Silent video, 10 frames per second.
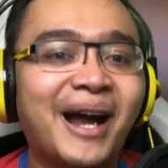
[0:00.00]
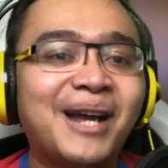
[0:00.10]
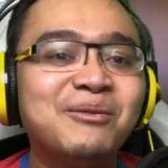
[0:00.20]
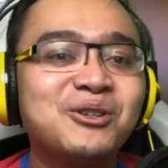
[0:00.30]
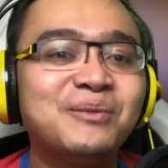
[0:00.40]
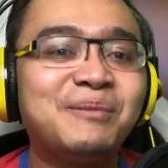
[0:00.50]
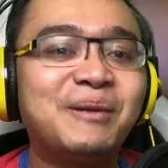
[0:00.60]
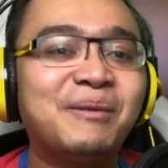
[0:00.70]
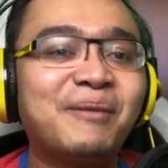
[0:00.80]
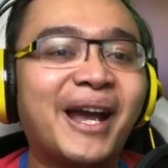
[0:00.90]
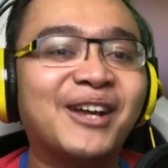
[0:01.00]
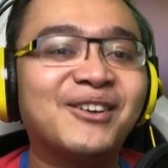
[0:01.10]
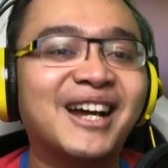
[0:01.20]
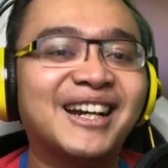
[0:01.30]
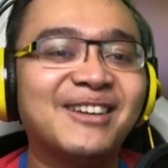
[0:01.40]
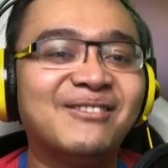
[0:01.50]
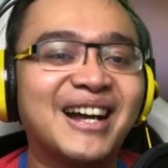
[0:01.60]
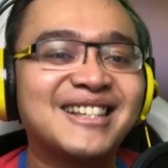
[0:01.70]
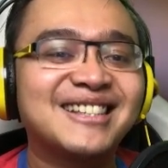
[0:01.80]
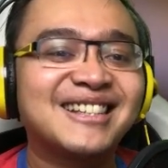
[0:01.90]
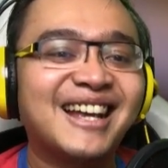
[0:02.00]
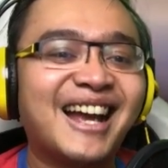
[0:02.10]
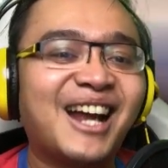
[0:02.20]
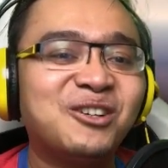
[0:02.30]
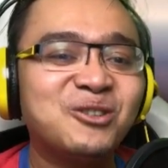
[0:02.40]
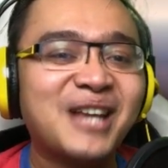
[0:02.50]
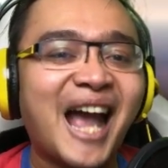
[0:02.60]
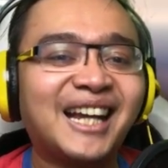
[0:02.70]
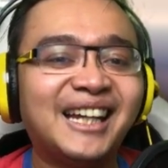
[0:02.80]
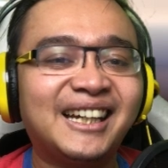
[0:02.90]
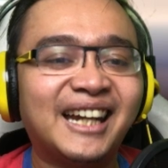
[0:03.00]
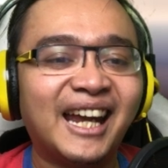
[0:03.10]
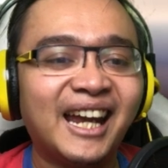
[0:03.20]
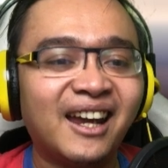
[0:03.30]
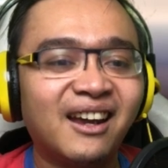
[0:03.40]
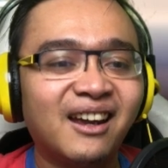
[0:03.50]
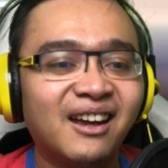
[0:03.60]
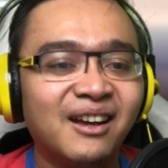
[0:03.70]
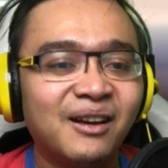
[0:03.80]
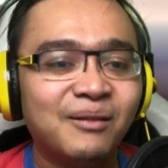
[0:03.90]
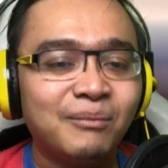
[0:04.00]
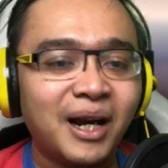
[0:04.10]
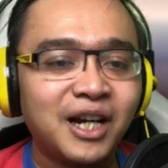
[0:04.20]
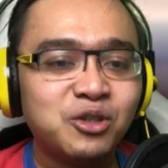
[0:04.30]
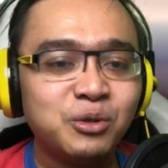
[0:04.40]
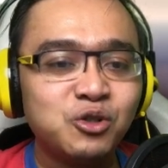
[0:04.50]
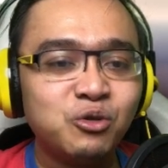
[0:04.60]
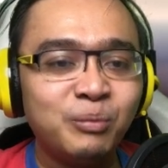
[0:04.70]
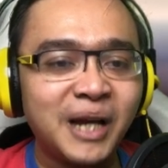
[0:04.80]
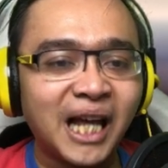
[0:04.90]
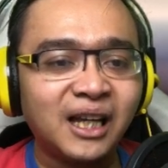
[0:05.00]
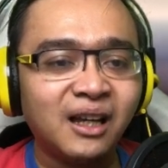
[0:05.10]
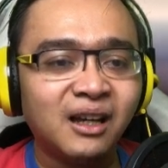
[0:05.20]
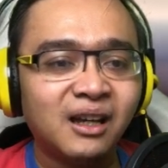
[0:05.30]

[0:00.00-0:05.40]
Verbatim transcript: Maya mencubit pipi Pak Heru dengan gemas Aduh sakit dek Malah dicubit-cubit lagi